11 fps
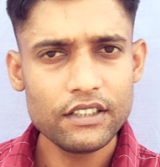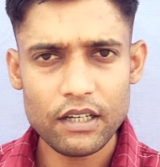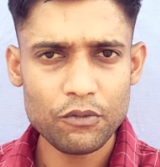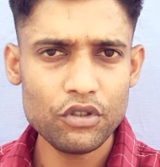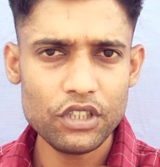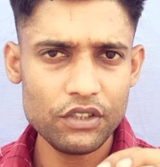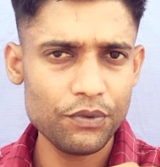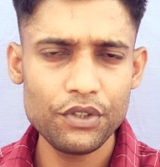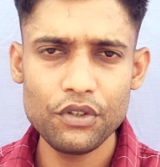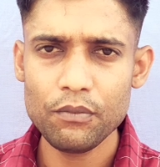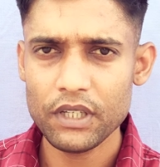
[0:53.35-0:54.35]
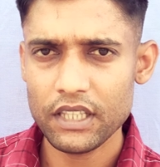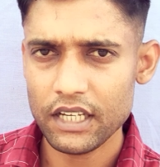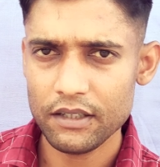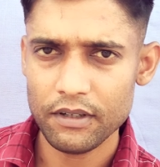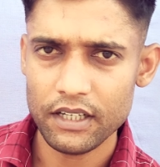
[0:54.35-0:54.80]
सब कुछ इस वीडियो में
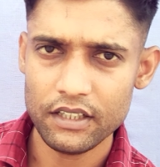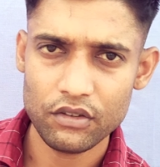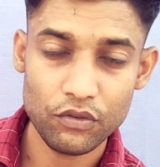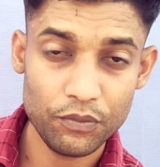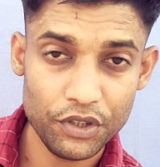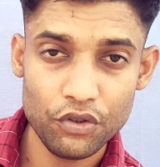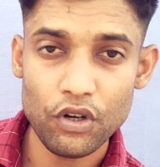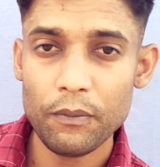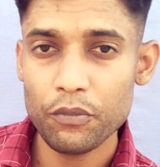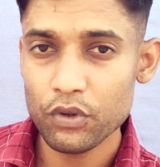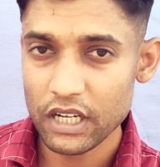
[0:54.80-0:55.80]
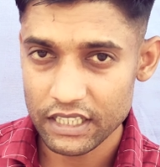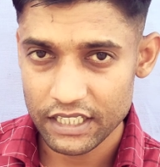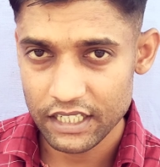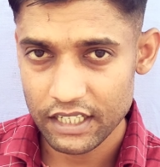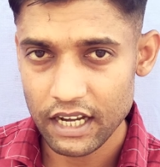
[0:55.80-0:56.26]
बताने वाले हैं तो वीडियो आप बात
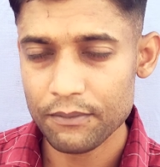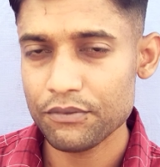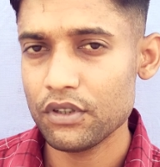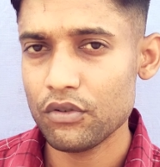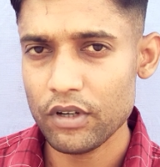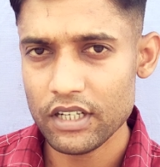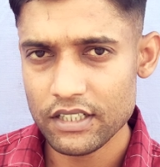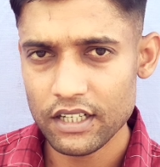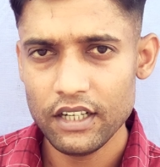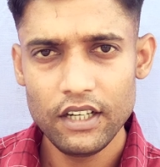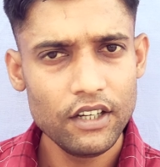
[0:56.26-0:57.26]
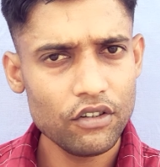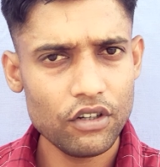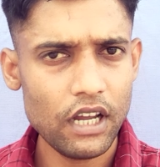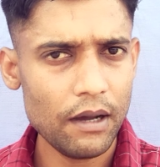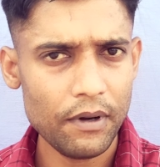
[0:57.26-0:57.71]
देखिएगा आपसे रिक्वेस्ट है
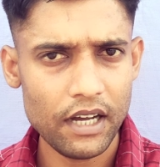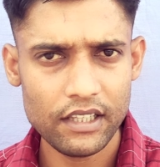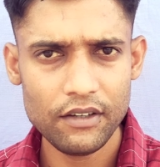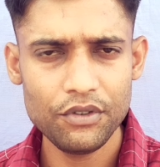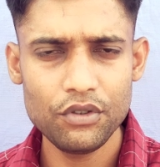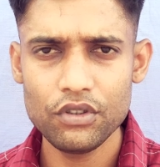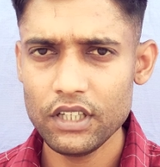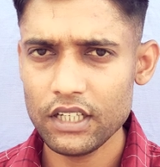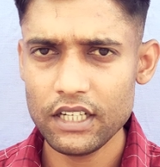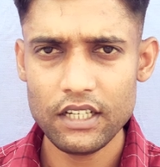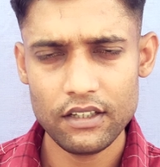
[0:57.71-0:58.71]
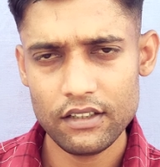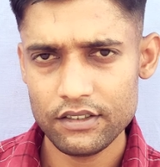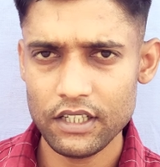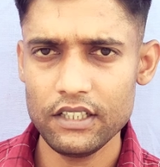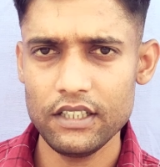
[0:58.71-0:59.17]
क्योंकि आप आधा वीडियो देख के
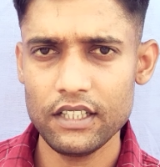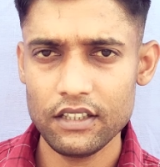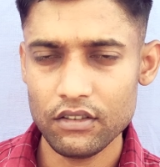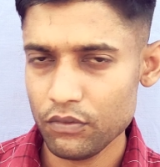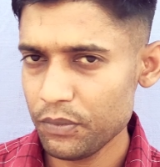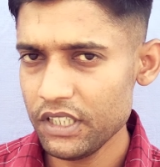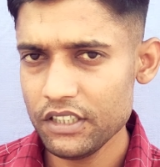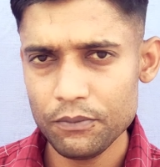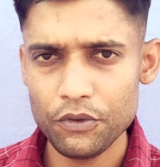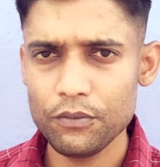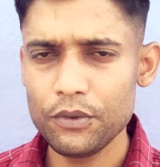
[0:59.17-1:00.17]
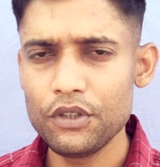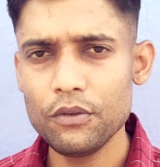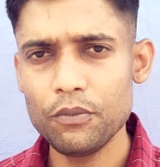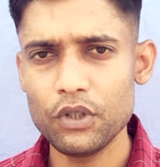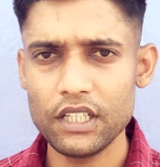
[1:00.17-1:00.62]
चले जाते हैं तो प्लीज़
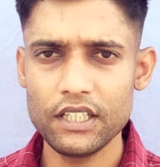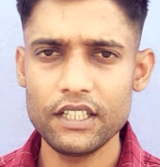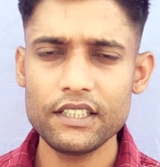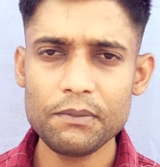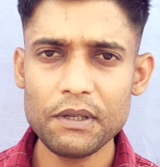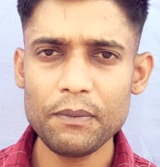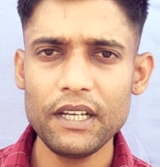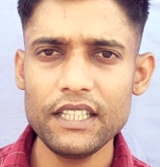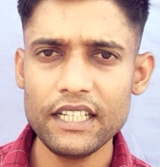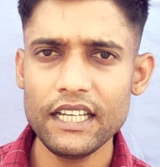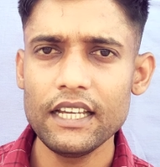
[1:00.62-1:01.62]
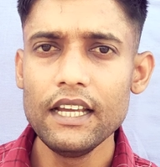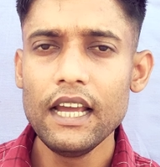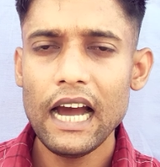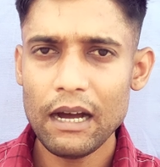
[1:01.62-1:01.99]
वीडियो पूरा देखिए सबसे पहले देखिए